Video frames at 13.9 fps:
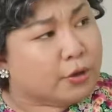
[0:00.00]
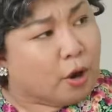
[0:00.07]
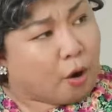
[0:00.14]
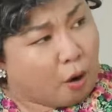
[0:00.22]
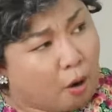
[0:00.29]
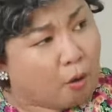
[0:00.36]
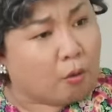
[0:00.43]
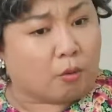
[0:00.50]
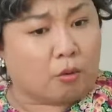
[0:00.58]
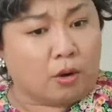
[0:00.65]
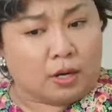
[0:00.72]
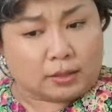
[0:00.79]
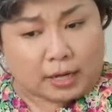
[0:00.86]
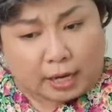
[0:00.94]
vô
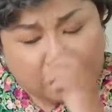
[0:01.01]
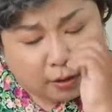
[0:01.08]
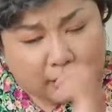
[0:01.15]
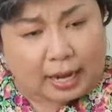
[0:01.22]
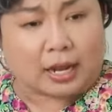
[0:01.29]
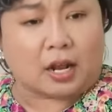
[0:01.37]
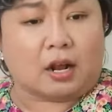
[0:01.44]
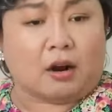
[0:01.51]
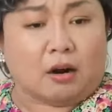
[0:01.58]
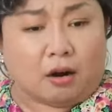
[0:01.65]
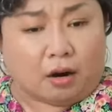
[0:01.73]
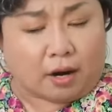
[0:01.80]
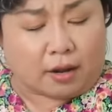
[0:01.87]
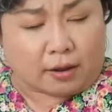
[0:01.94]
để nó ngăn
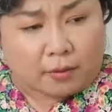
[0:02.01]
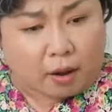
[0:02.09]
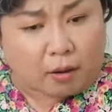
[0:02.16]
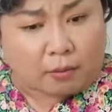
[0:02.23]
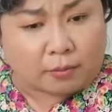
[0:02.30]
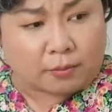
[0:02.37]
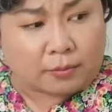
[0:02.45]
ngừa hiểu không